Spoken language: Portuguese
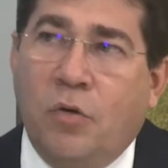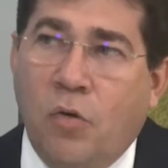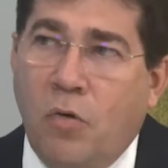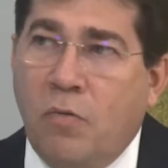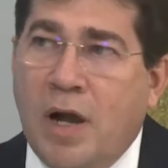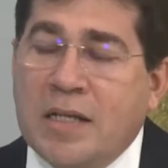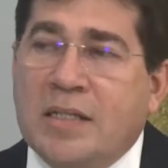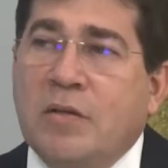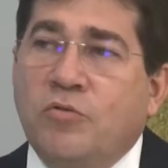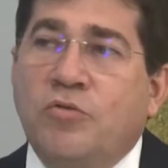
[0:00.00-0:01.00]
com a
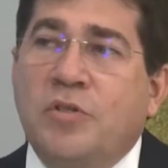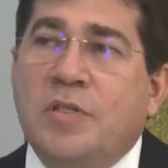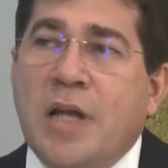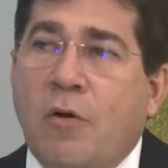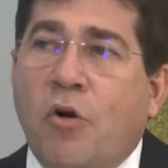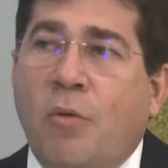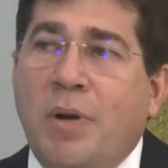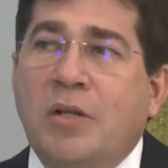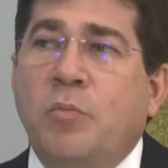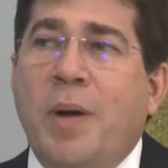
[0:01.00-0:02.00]
ação judicial
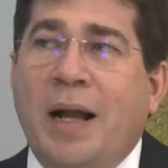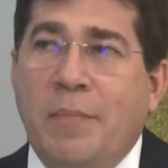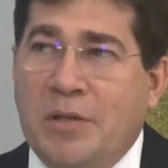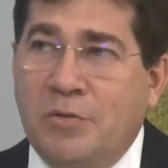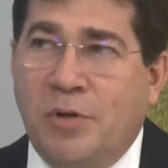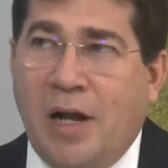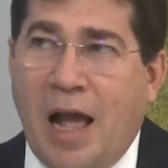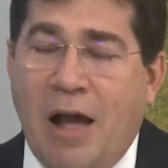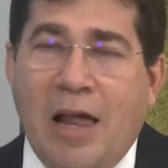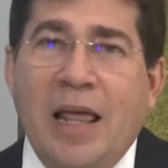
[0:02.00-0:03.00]
cobrando o pagamento do
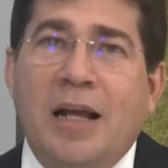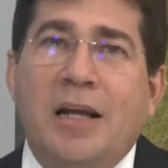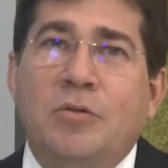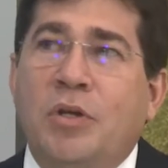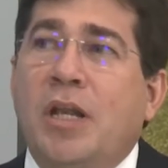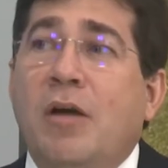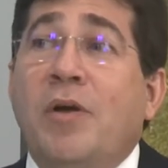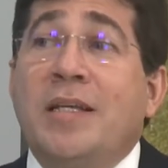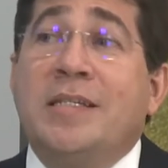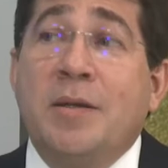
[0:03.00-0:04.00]
carro, alegando que não
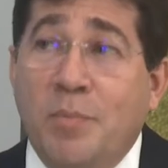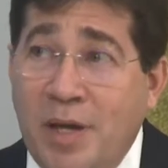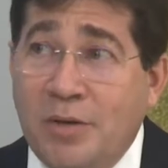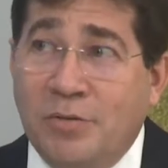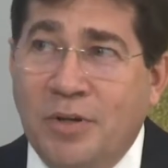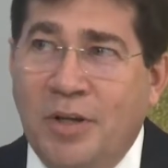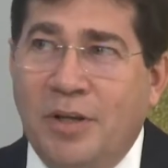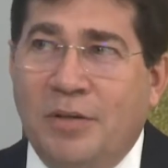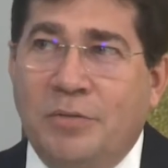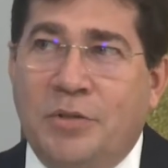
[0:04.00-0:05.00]
recebeu
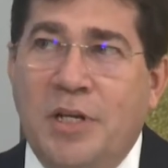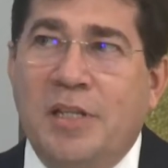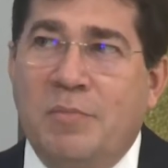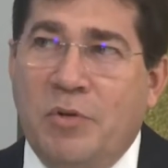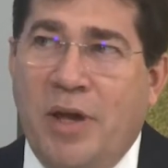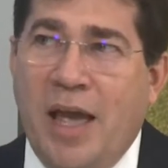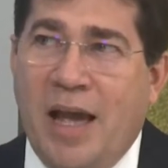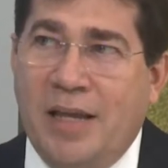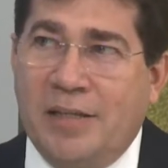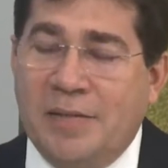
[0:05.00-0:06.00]
os 30 mil
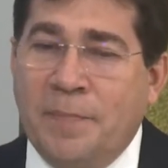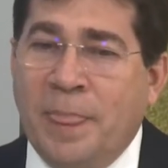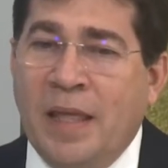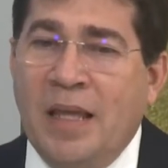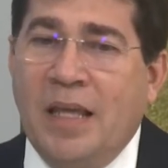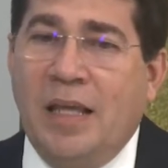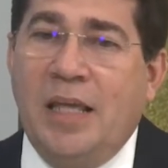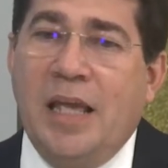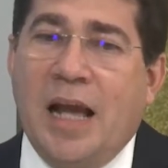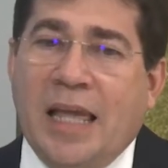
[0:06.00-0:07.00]
reais.
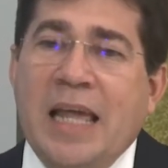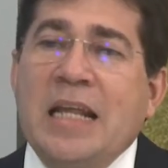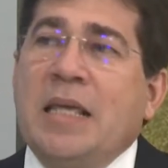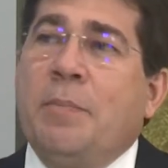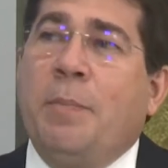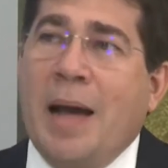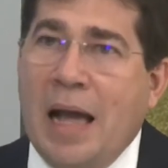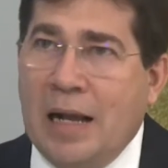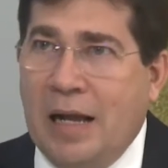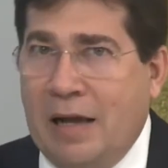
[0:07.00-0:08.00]
E aquele que
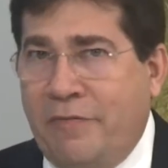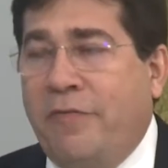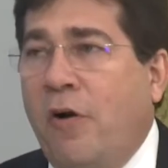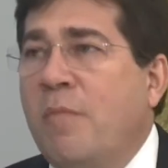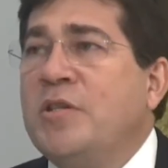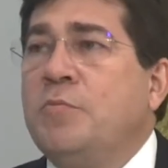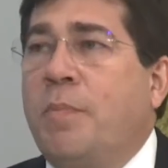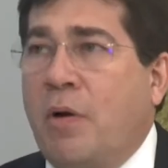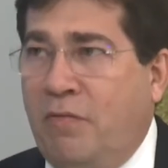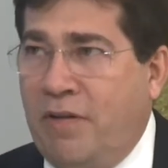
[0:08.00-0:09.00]
paga, a forma de
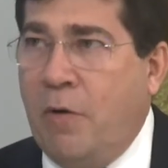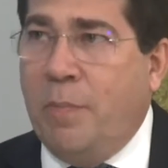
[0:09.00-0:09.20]
provar o